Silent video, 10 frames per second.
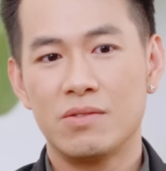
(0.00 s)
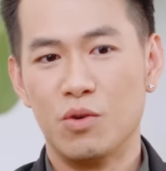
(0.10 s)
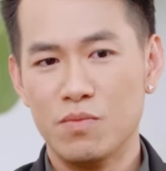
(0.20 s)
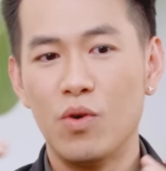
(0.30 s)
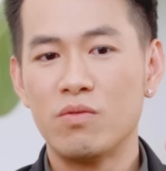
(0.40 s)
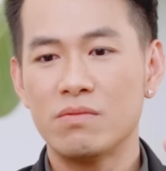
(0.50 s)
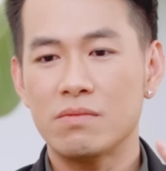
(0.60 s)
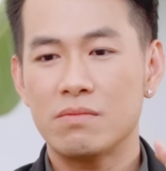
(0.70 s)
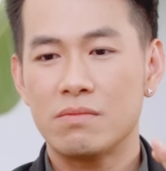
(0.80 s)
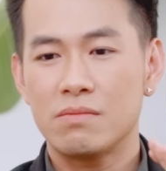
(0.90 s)
Dũng muốn
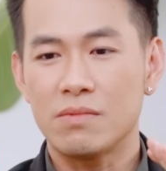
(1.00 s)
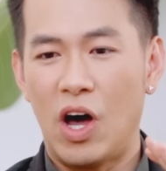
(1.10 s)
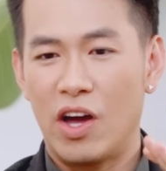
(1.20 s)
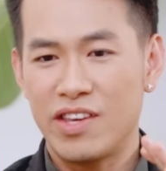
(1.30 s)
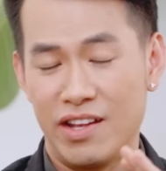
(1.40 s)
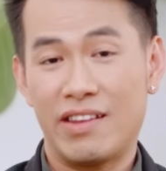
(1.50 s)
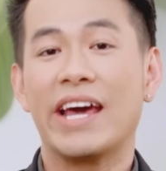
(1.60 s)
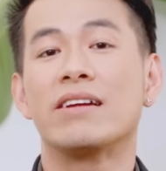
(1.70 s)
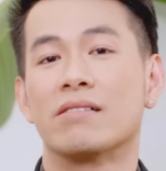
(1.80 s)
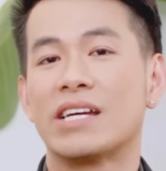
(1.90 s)
họ nhìn
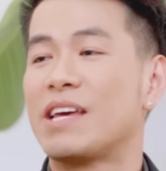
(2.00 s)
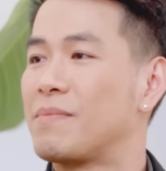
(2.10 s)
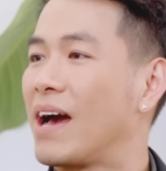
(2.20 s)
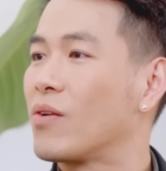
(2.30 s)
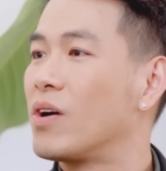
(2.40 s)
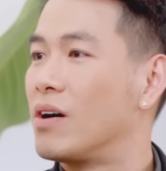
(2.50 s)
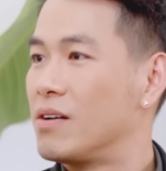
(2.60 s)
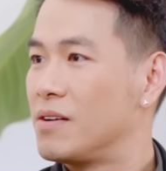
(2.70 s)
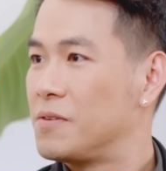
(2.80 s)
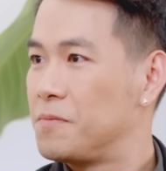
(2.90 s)
thấy được cái tiềm năng của họ,
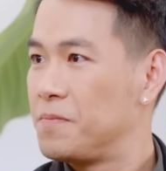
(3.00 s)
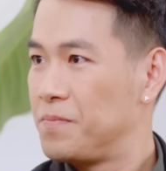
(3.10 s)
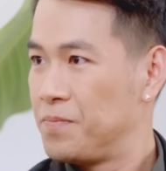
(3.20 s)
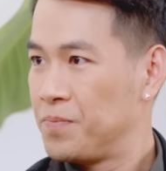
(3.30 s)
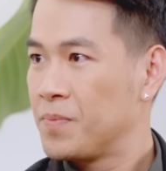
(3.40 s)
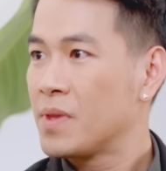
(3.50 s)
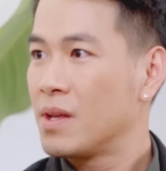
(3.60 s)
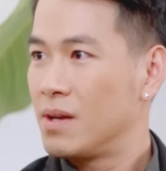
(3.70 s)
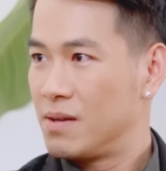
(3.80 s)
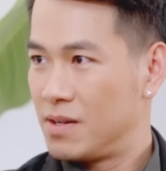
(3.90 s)
ừ.
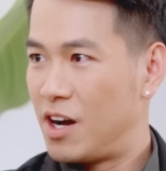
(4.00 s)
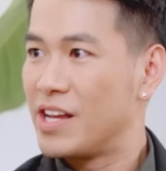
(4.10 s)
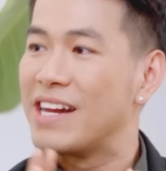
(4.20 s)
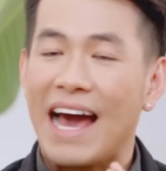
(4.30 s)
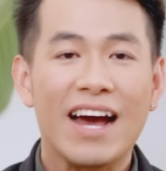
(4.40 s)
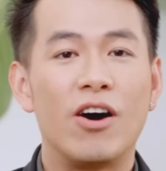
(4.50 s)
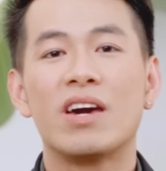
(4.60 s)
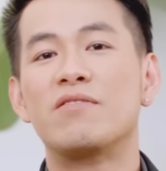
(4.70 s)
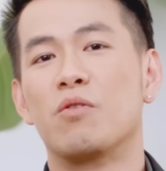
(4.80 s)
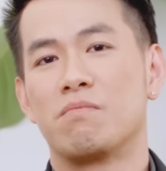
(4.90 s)
Họ đi ra
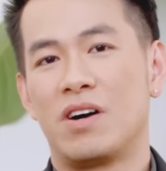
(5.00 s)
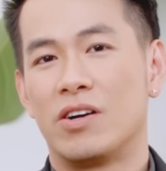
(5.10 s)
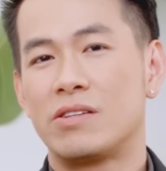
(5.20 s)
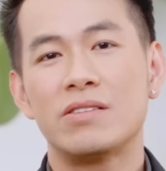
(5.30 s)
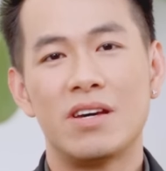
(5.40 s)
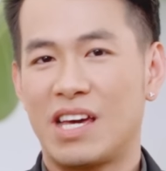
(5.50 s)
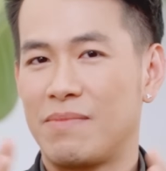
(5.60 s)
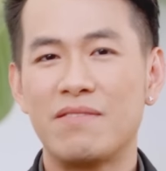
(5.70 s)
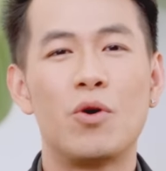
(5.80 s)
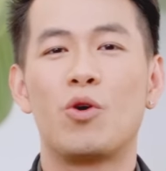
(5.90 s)
khỏi cái vùng mà họ trước giờ
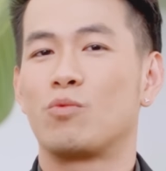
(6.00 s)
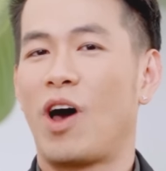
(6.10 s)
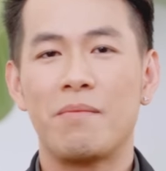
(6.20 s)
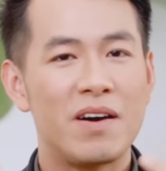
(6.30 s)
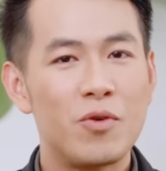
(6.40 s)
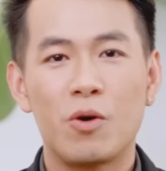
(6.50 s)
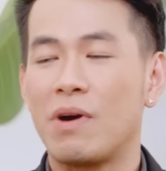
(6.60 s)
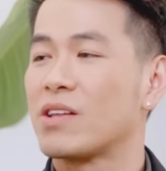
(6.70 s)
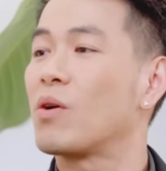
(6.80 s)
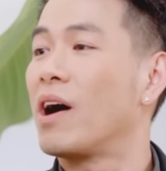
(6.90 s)
cảm thấy vô cùng thoải mái, vô
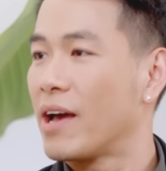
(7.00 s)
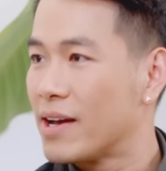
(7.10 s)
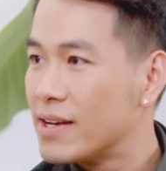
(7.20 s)
cùng an toàn,